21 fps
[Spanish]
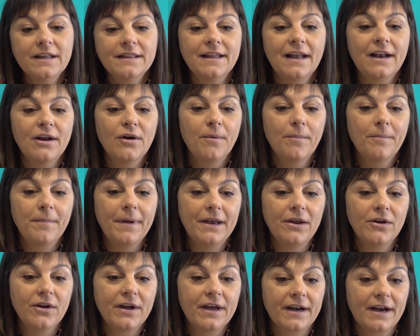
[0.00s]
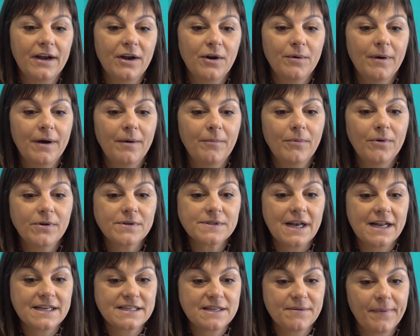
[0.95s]
del convenio que renovamos
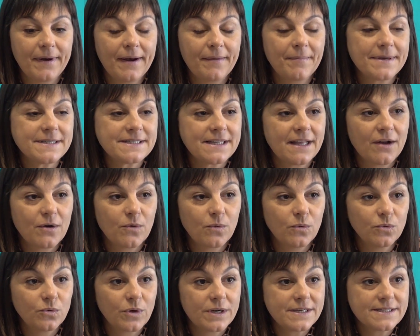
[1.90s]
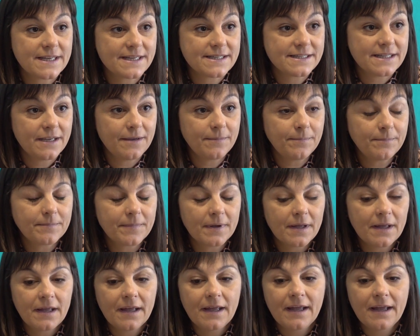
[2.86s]
la semana pasada junto al CECIP